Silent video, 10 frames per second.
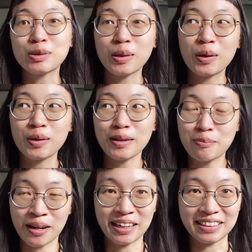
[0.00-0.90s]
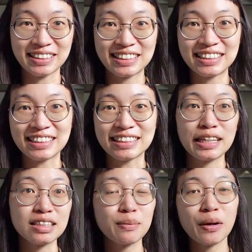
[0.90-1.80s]
最后一本是
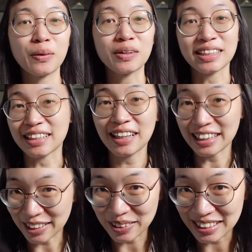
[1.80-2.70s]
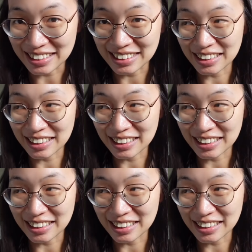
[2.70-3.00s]
已经被我讲到烂掉的一个系